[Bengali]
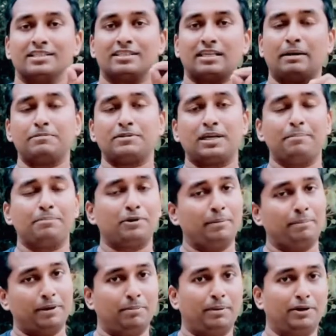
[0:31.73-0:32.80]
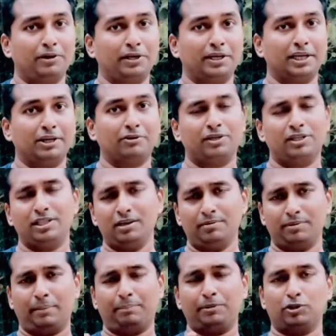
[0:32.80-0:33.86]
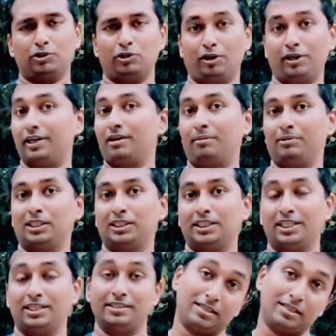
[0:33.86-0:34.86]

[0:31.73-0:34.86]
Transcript: সাবস্ক্রাইব করে বেল বাটনে ক্লিক করে দিন এবং আপনি যদি অলরেডি আমাদের চ্যানেলে